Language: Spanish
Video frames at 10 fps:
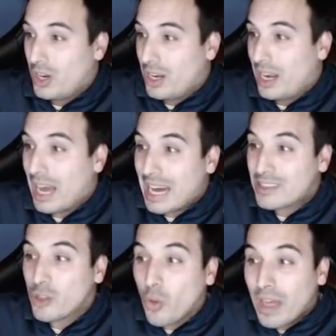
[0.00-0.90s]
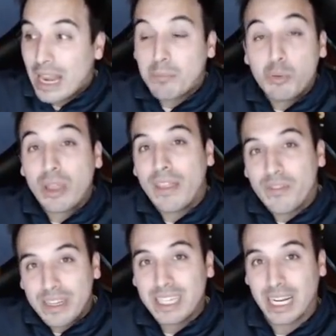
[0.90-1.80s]
A toda la puta
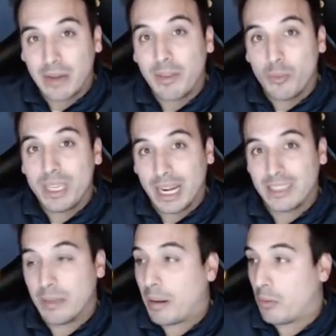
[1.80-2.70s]
defensa acaba de humillar este pavo.